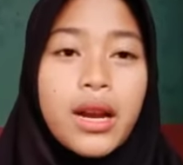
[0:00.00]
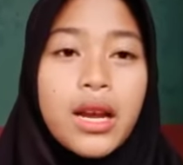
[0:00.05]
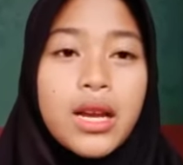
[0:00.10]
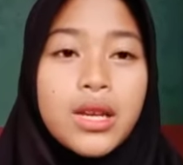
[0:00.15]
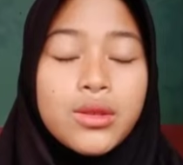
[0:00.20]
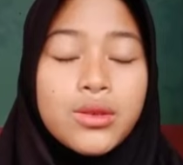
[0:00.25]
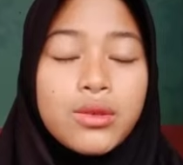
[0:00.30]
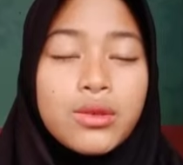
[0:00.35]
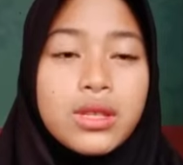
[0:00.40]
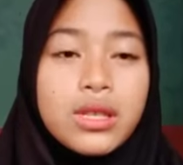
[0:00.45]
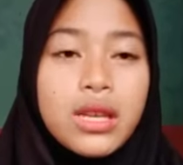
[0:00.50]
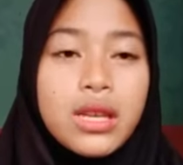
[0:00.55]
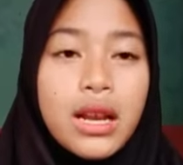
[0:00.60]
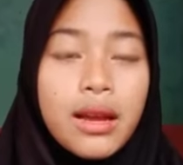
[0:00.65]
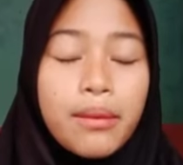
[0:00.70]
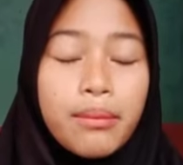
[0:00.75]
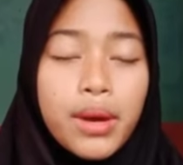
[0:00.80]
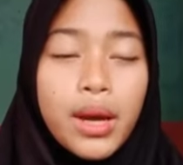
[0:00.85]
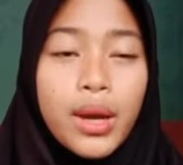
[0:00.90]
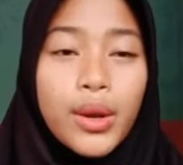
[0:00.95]
berlangsung
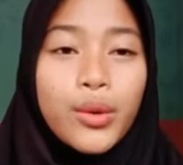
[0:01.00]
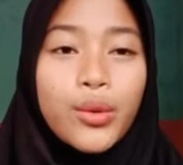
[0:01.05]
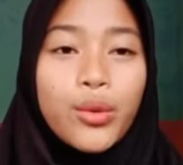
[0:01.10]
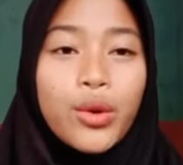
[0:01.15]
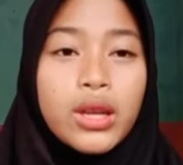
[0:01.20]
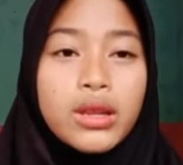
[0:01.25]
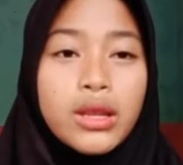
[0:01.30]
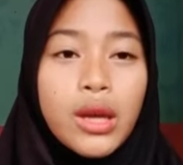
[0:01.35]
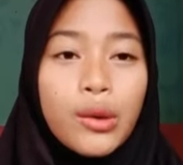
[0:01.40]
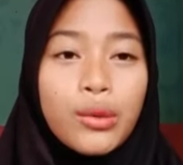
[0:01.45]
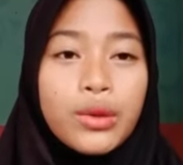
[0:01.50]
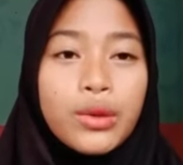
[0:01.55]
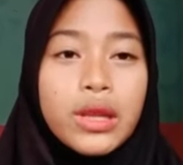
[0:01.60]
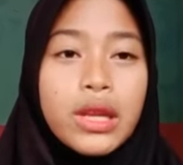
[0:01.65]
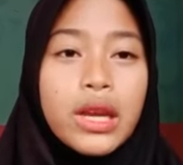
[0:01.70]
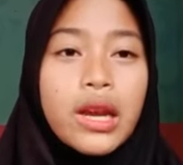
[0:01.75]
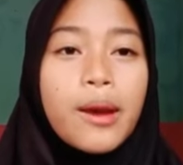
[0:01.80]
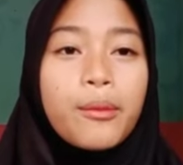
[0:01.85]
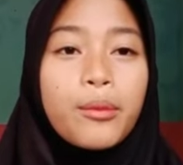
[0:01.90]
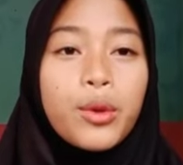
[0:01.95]
selama 2
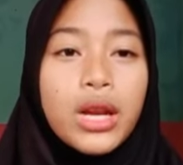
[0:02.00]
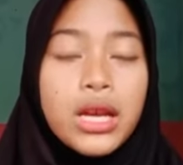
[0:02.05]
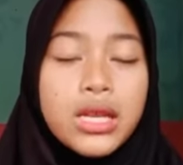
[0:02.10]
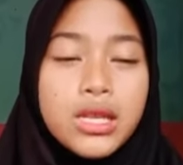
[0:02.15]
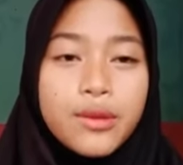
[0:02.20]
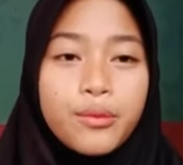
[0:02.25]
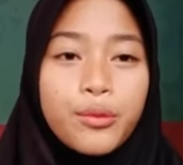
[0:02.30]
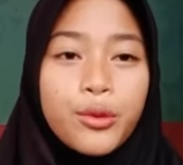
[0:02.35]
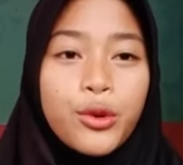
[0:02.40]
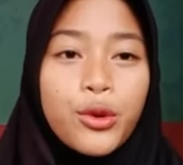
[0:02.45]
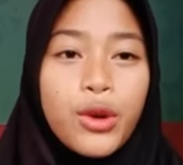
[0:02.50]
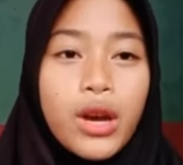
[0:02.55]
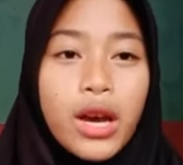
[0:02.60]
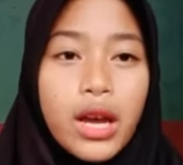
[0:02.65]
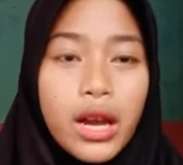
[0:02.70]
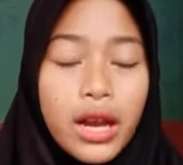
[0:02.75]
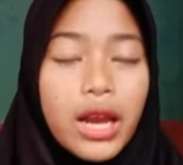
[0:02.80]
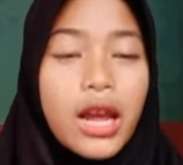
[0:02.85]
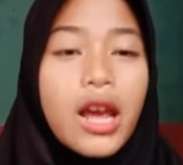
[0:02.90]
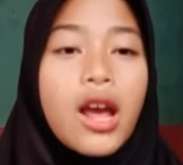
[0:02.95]
tahun 3 bulan 10
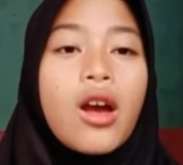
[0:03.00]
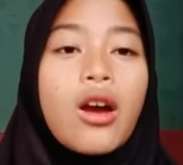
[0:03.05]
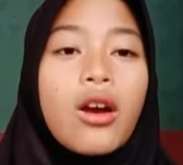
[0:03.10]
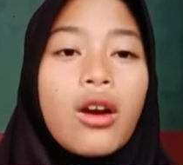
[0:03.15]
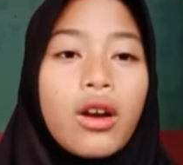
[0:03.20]
hari.